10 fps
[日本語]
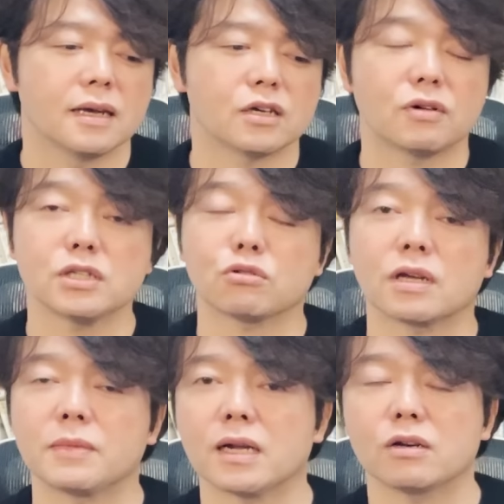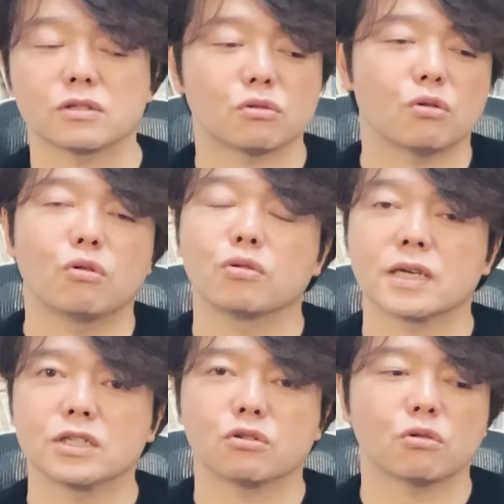えー、詳しいことはまあその本
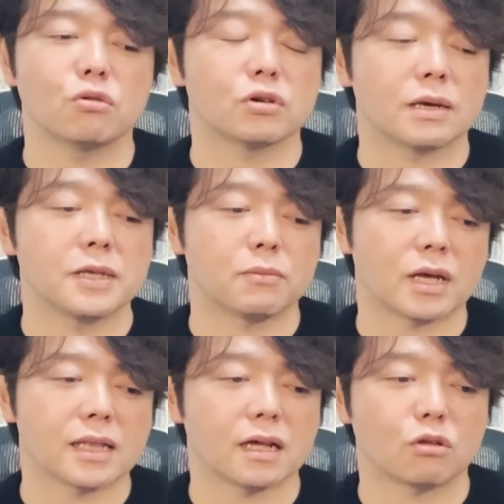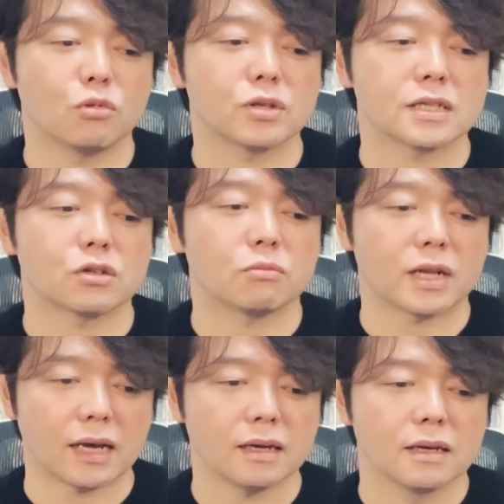記事の方をね見てもらえたらと思うんですけども
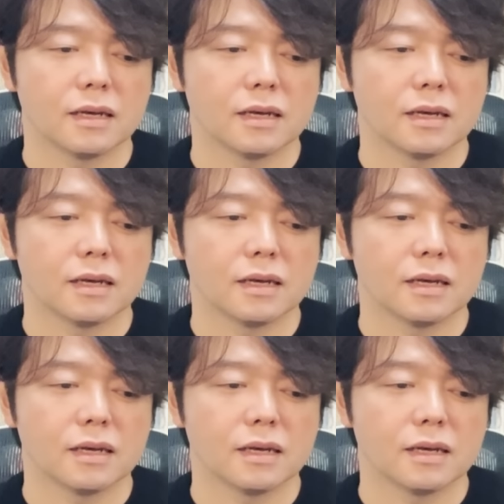ね。